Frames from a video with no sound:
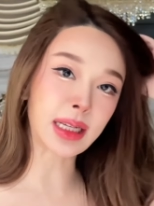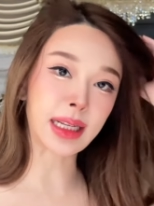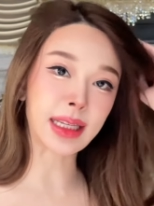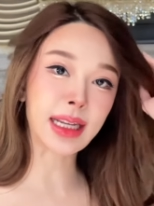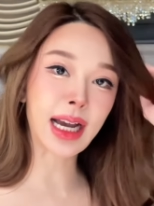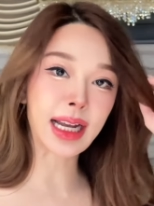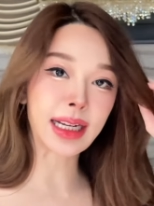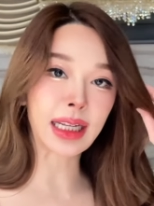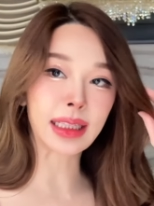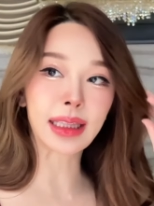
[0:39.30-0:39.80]
สัญ
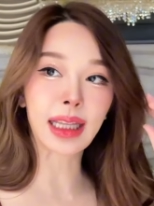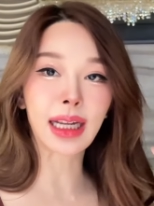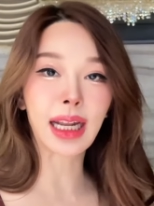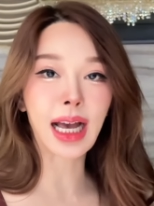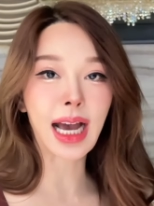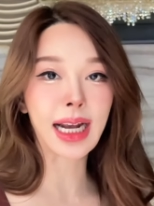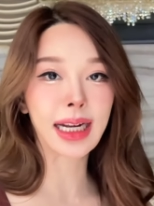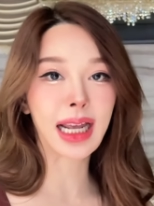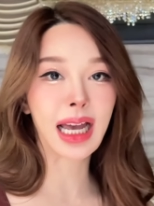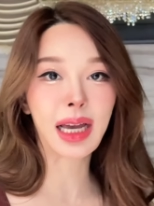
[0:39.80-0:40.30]
ญาณอันต
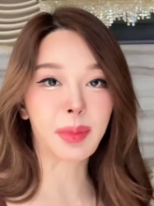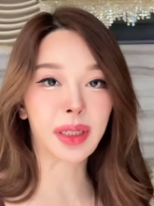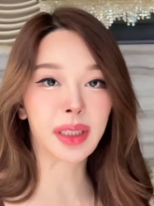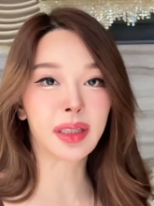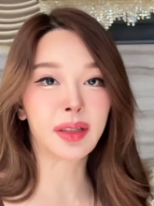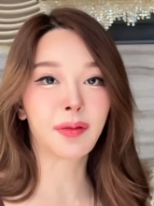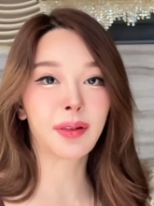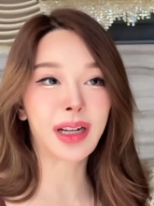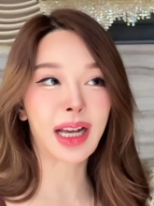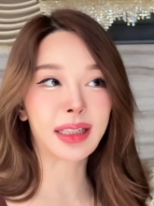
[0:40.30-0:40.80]
รายแล้วมัน
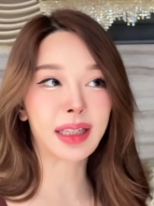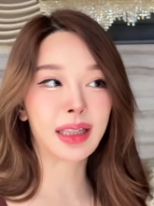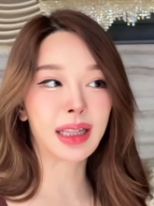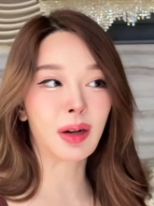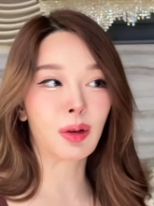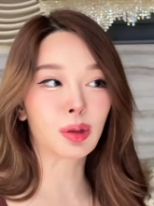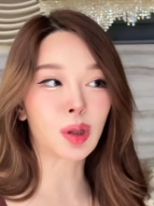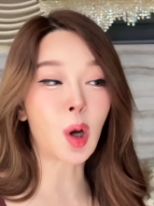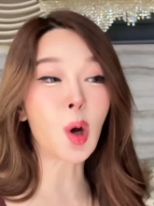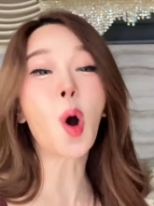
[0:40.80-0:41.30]
ถึงเวลาที่เราต้อ